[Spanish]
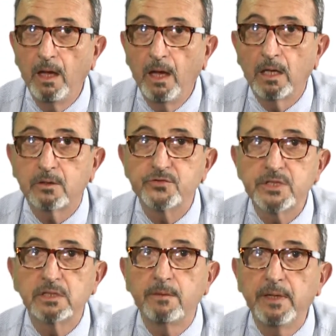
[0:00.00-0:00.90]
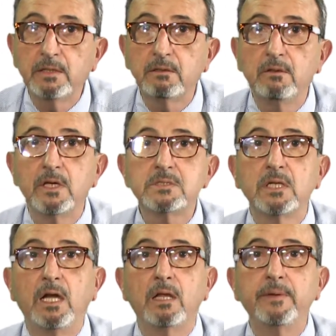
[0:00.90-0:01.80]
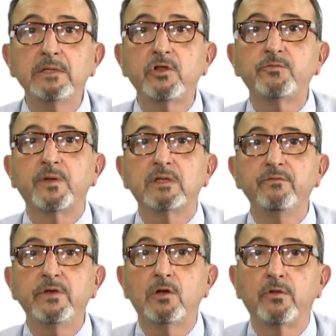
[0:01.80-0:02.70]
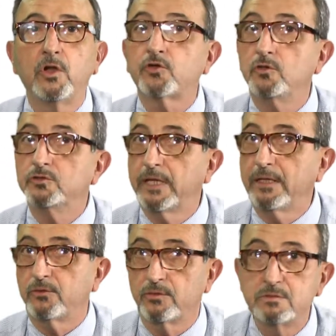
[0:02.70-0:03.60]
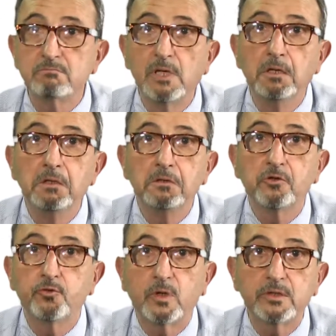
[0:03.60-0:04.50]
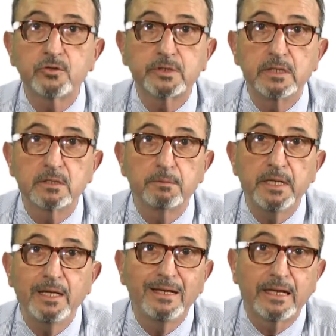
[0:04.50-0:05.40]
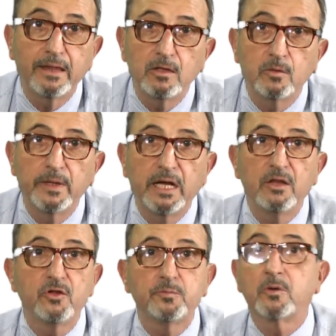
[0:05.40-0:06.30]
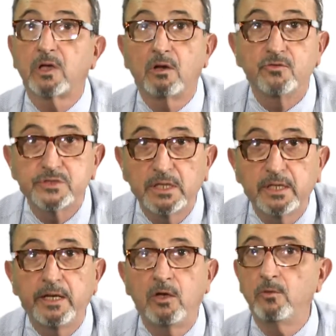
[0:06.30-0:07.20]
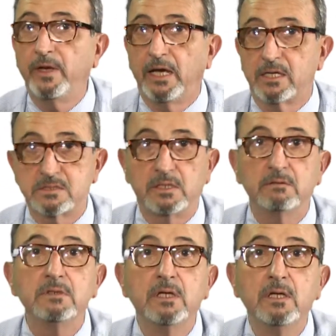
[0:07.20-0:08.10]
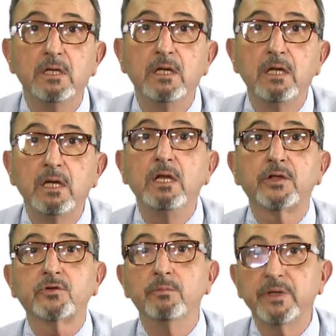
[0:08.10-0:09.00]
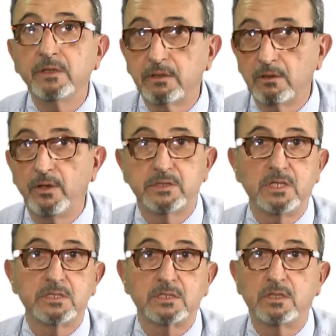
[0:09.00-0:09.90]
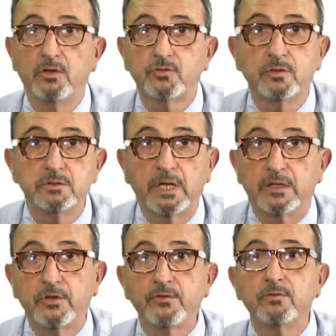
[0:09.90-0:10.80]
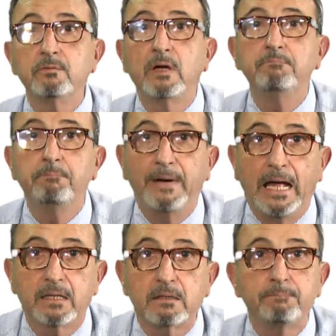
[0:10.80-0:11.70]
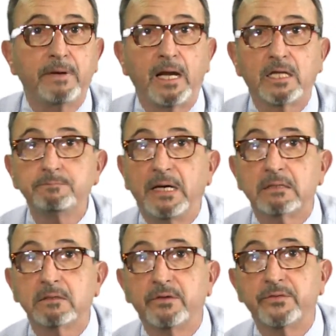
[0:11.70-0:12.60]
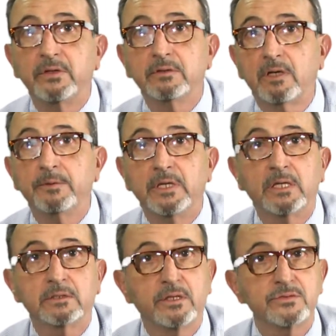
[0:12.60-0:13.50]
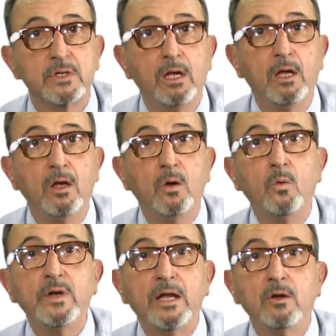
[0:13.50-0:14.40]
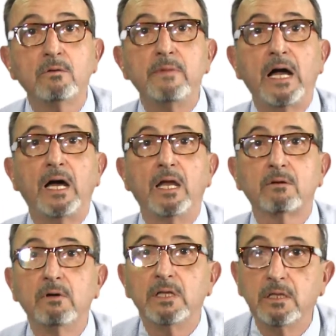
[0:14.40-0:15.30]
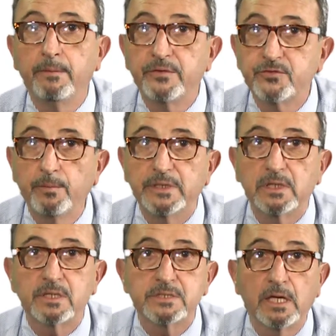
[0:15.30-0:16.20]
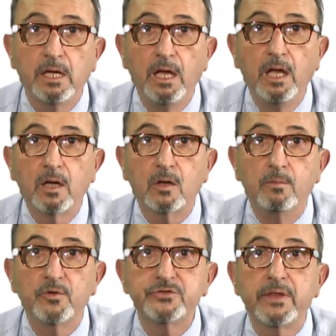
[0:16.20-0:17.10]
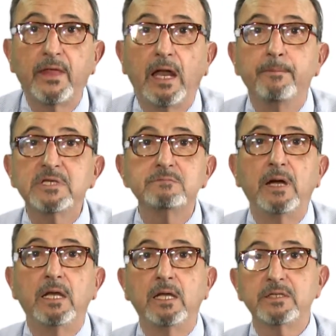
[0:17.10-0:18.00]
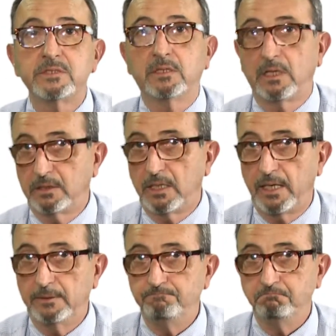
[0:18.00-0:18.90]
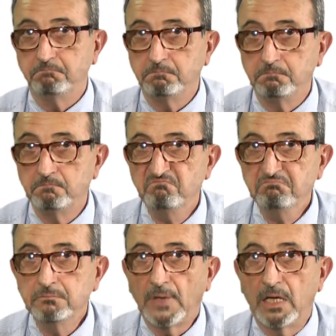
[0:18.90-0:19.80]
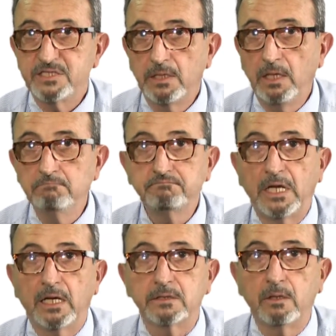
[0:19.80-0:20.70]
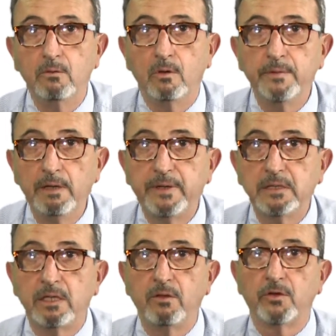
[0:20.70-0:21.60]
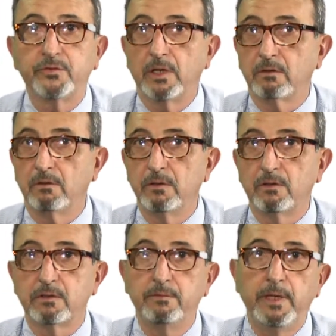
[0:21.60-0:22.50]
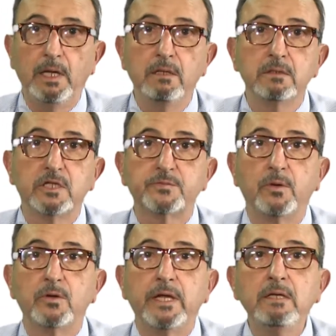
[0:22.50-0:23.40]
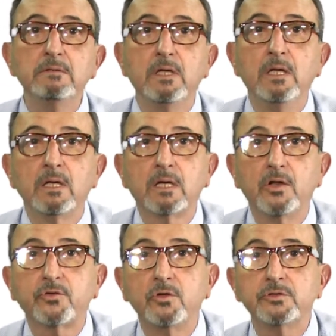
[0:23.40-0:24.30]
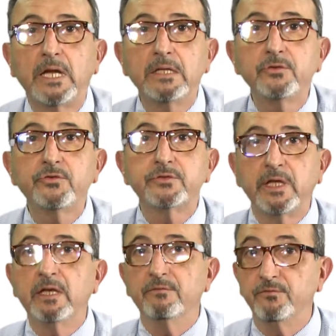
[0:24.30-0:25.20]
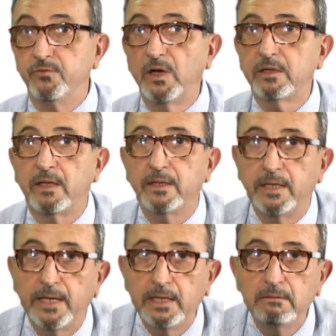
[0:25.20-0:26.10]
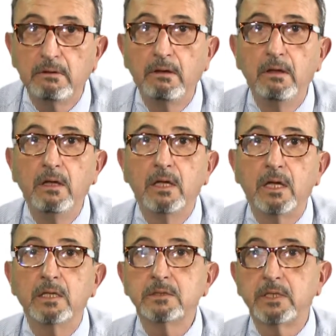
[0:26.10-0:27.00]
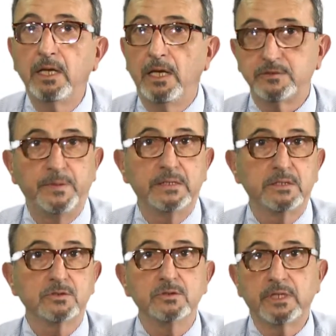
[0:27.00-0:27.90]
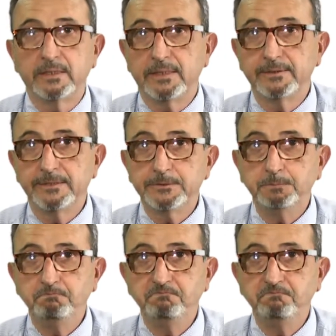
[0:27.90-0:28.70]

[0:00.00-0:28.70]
El consentimiento es el elemento específico de los contratos. Los sujetos que intervienen quedan obligados porque consienten en obligarse. Y las convenciones hechas en los contratos forman para las partes intervinientes una norma a la cual deben someterse como si de la misma ley se tratara. Así, el artículo 1022 del Código Civil dispone que los contratos tienen fuerza de ley entre las partes contratantes.